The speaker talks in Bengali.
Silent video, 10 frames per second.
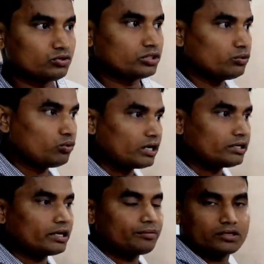যদি ওয়ান
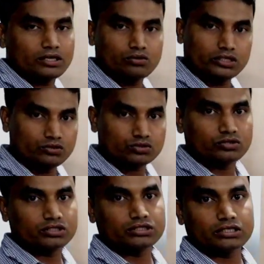টাইম কেউ ইউজ
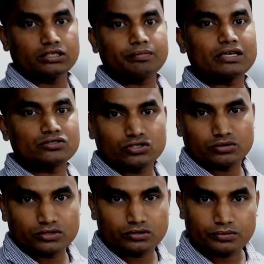করতে চায় যে পাঁচ দশ
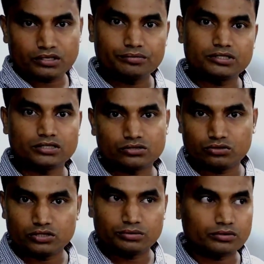বছর পরে আমি চেঞ্জ
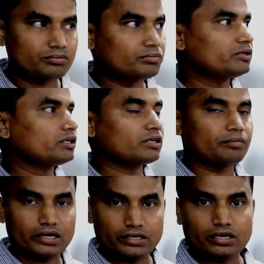করে নেব বিল্ডিংটা
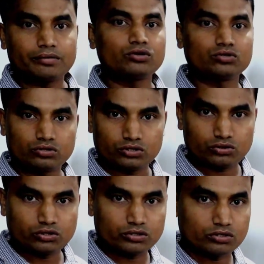ভাঙিয়ে আবার নতুন করে
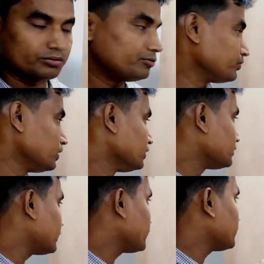তৈরি করব
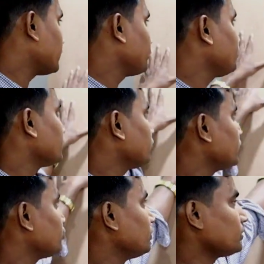সেক্ষেত্রে আমি মনে
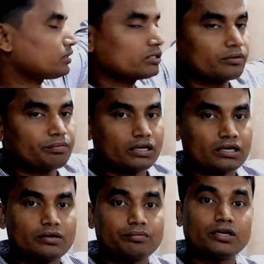করি দুই হাজার টাকার
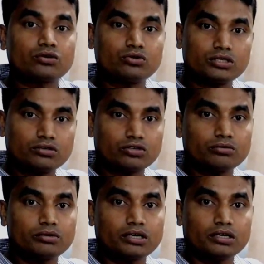পাল্লা বিলকুনি
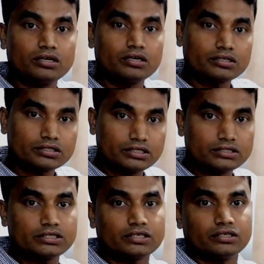অথবা
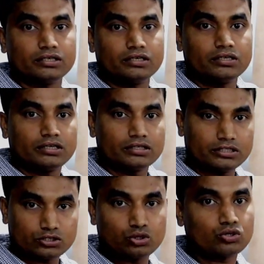কিচেন
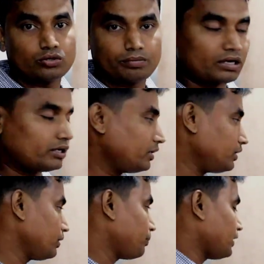যে ছোট পাল্লায়
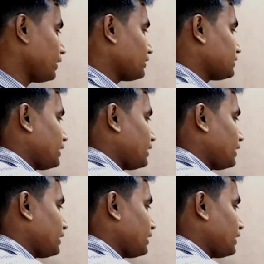এই পাল্লাটার